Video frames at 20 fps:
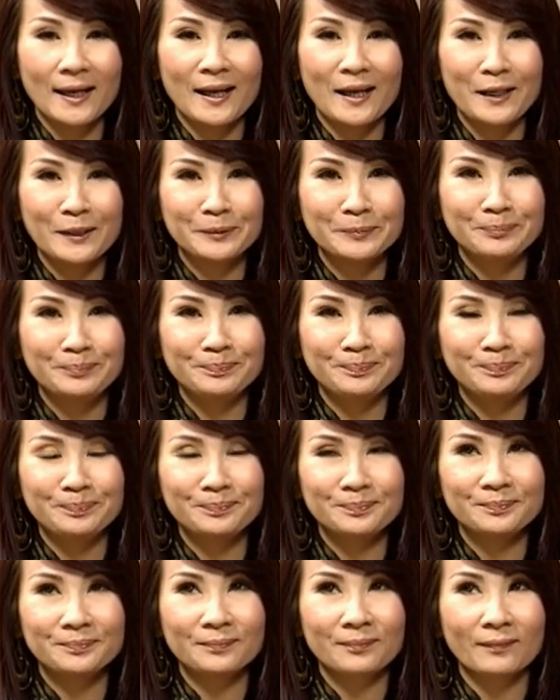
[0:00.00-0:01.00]

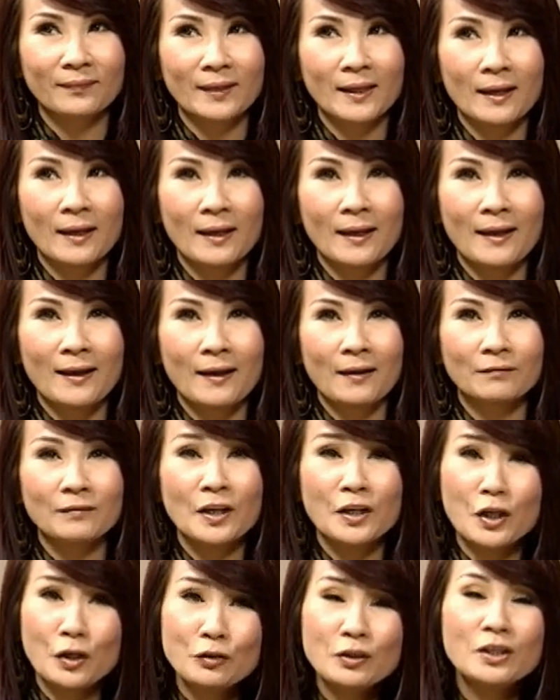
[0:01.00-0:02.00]
Um,
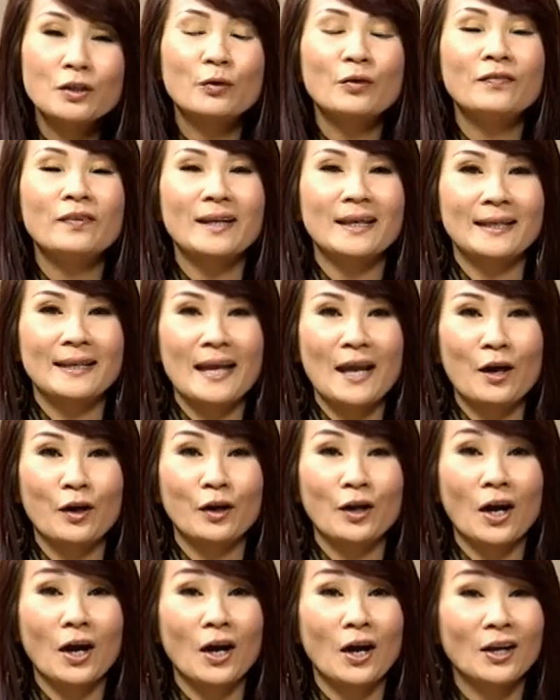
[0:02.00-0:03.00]
và nếu như quý vị
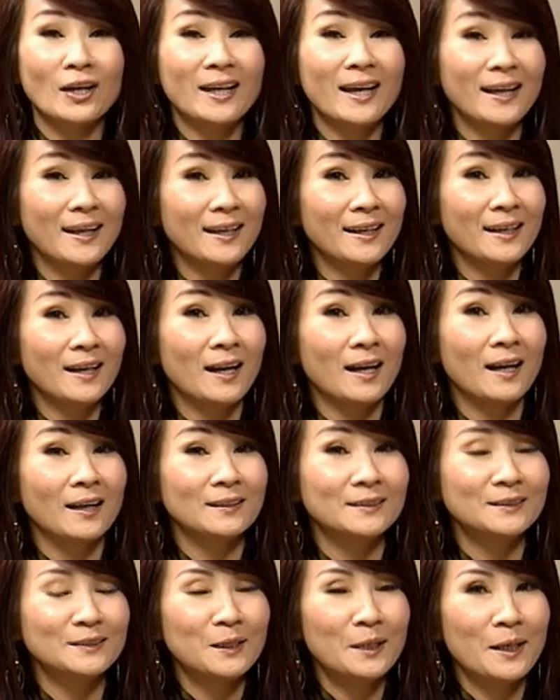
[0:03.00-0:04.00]
nào ở gần
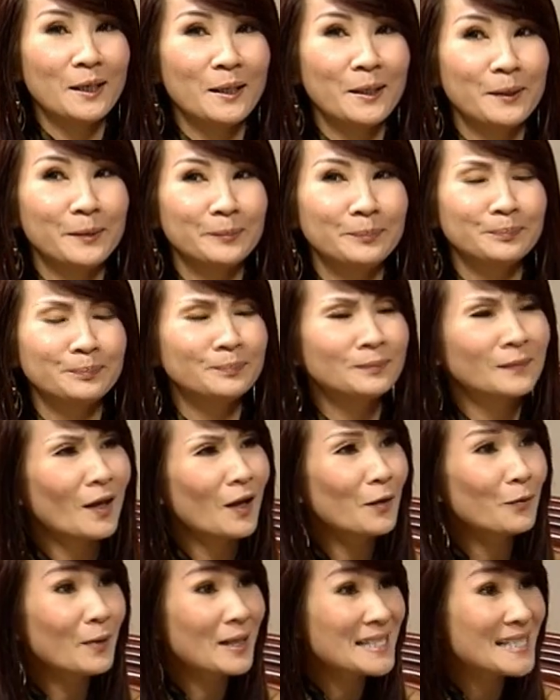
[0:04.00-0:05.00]
ở um,
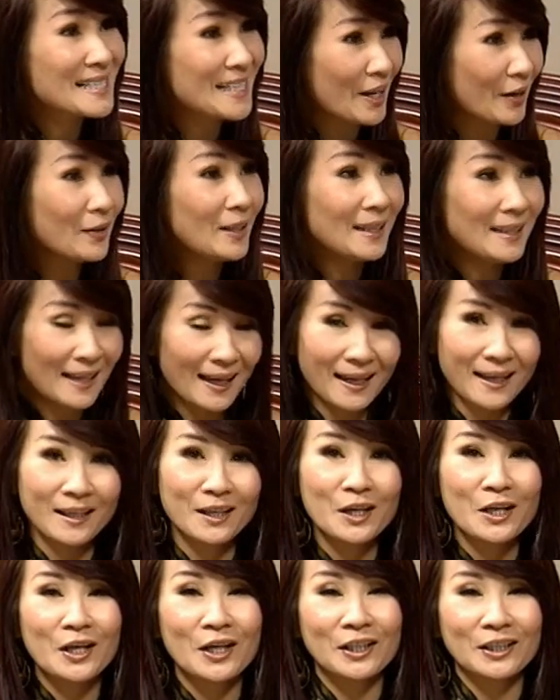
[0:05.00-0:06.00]
Orange County này
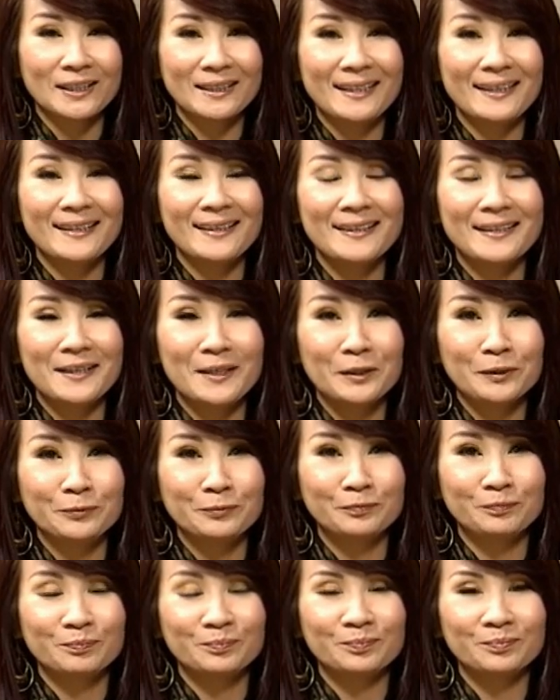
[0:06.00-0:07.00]
thì
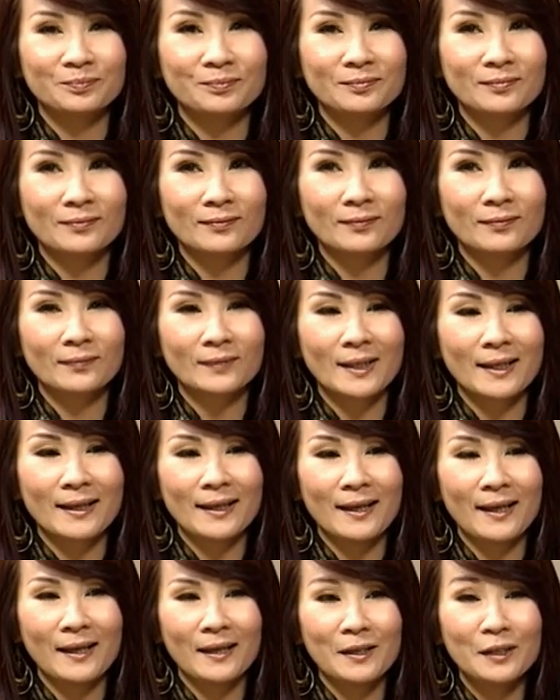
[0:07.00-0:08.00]
um,
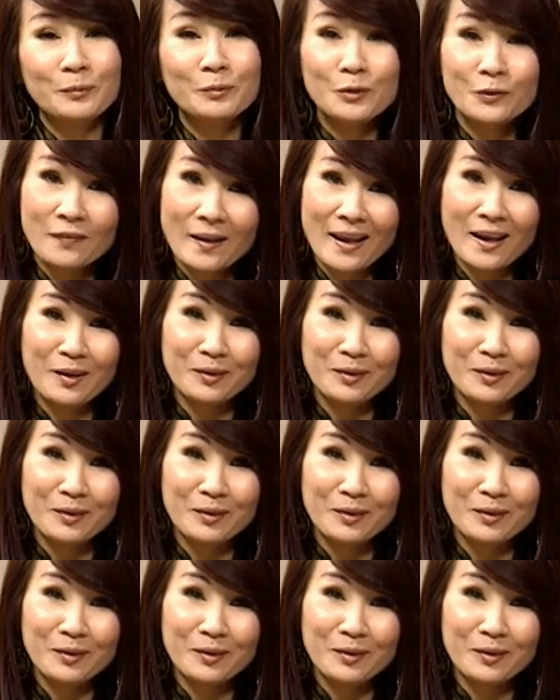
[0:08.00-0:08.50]
hãy mua vé